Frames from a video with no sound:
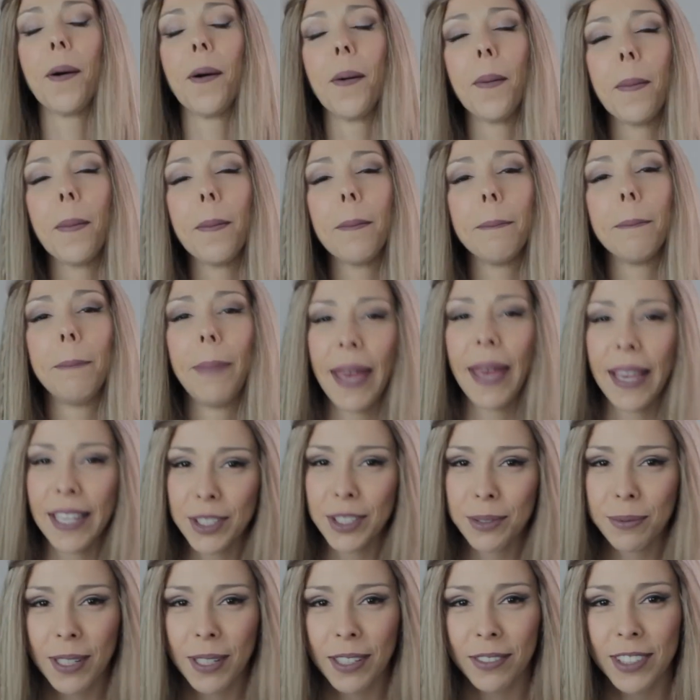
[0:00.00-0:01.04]
Um
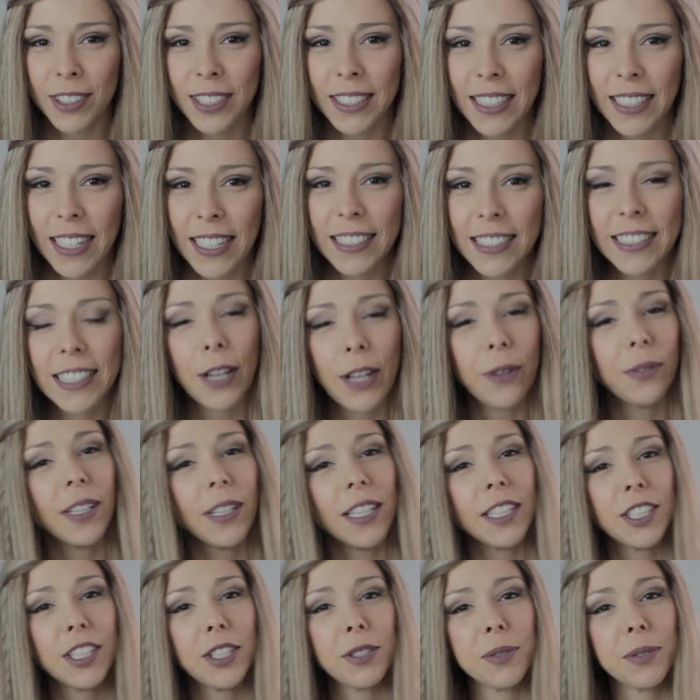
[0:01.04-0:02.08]
beijo para vocês, não
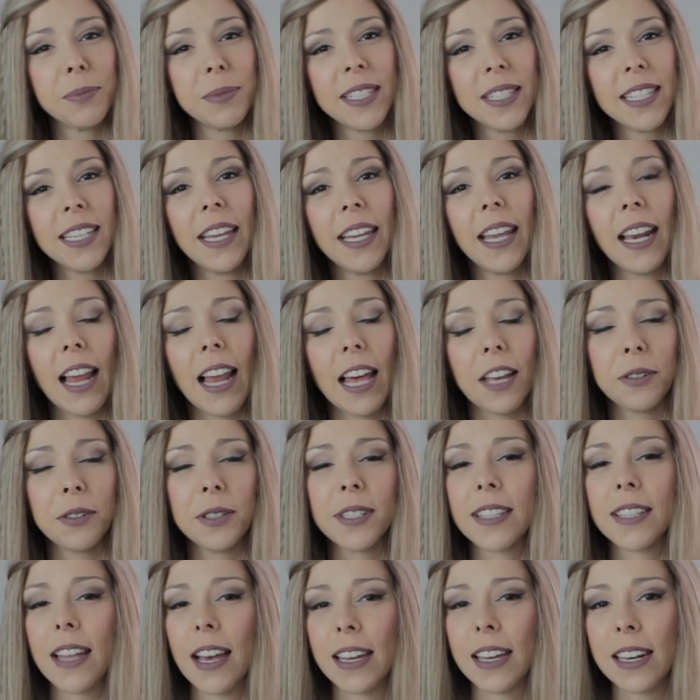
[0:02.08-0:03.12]
deixe de me seguir lá no
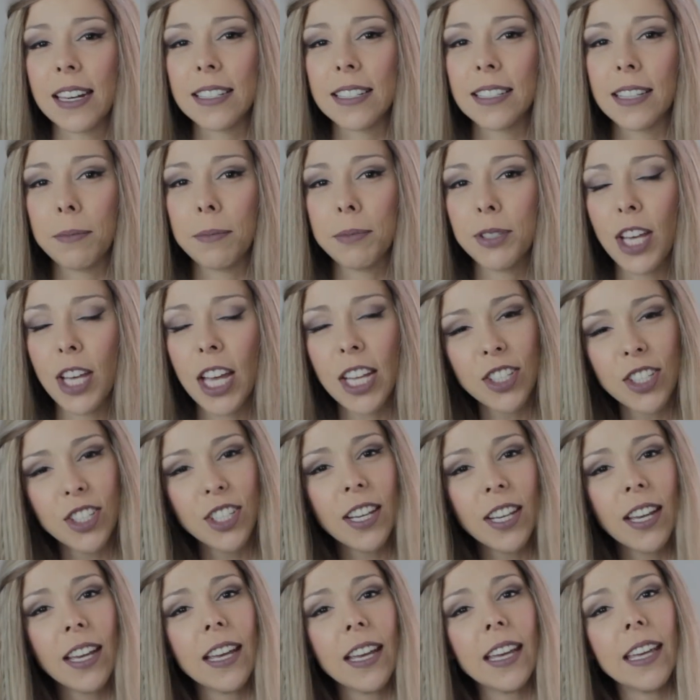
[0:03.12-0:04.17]
Instagram e
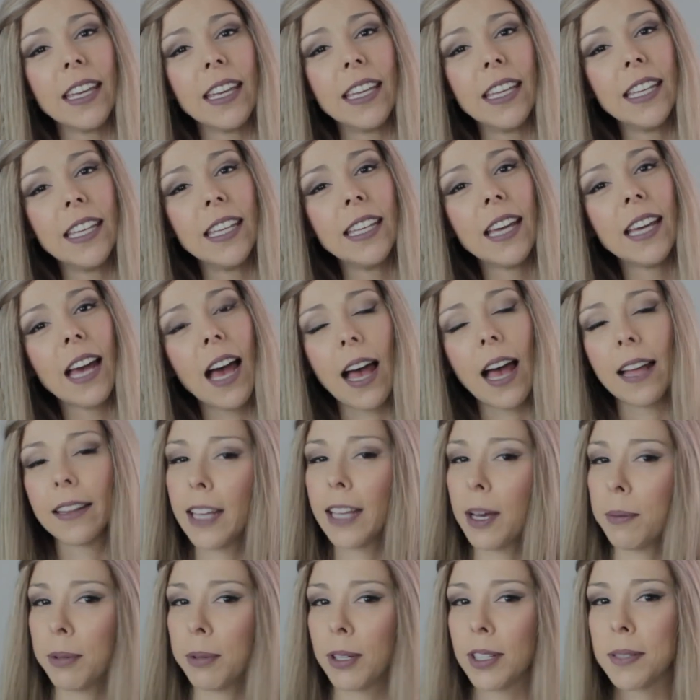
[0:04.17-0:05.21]
Snapchat e
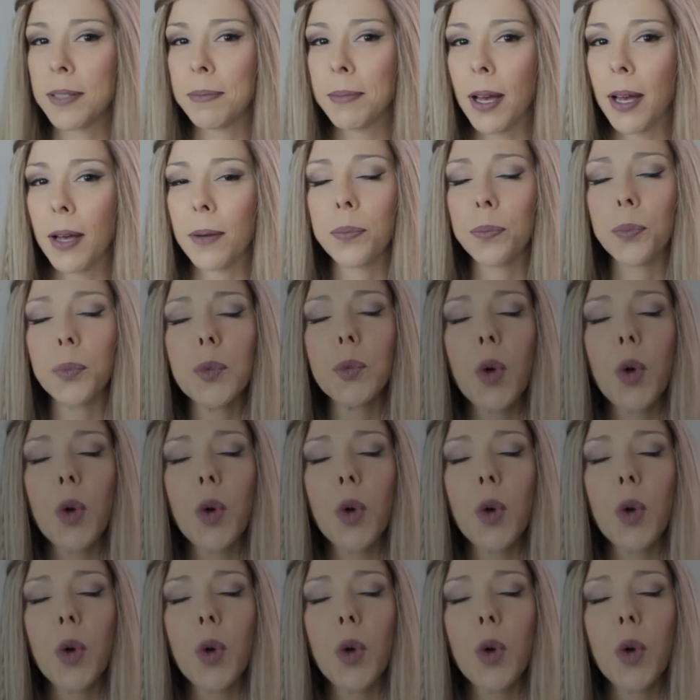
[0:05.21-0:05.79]
até a próxima.